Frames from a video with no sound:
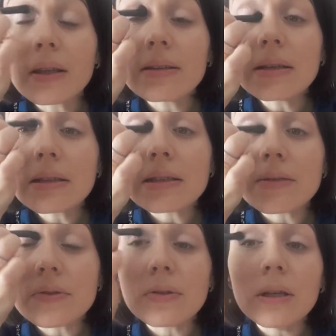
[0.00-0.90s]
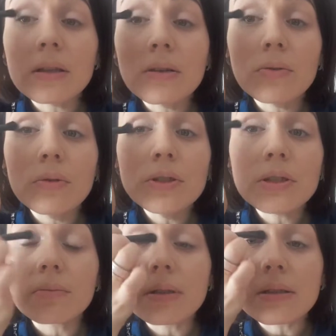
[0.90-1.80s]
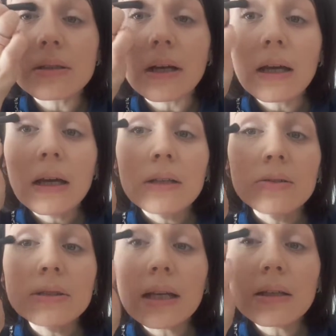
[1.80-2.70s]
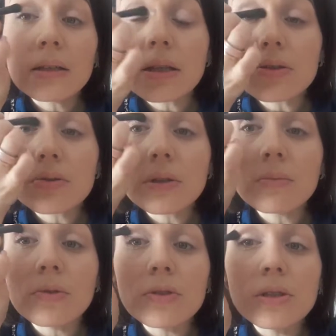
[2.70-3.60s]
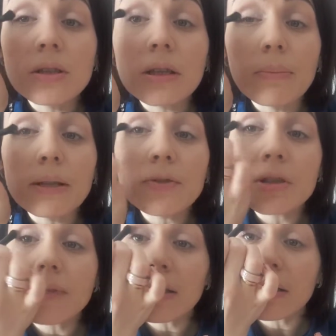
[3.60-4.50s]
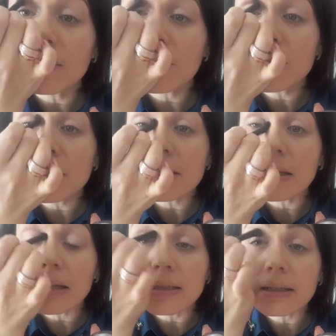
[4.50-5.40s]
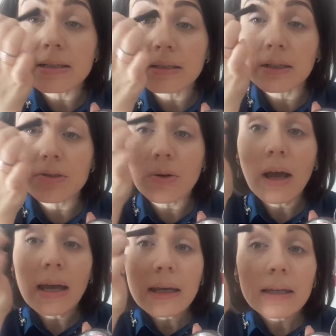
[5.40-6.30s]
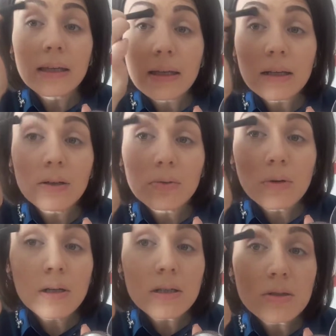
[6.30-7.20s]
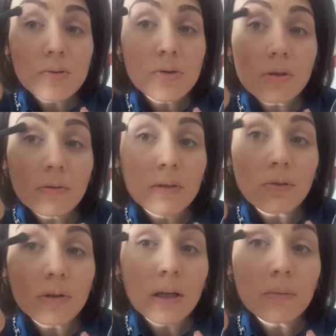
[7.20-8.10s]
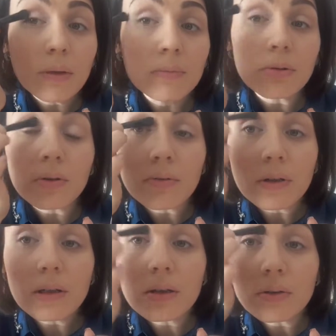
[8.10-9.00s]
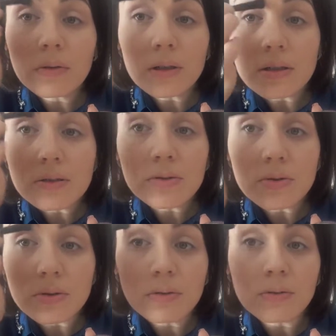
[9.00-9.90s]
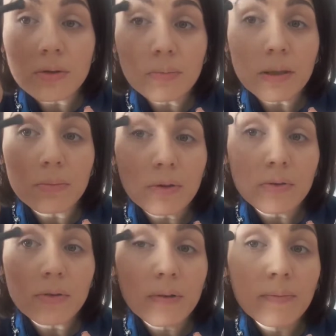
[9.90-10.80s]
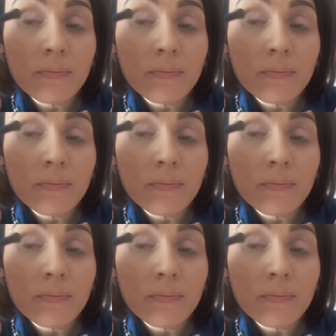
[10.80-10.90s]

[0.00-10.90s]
И делается все это очень быстро. То есть я наношу немножечко на подвижный век, немножечко заходя на складочку. И легко растушевываю вот так под бровь. Легко растушевываю под бровь.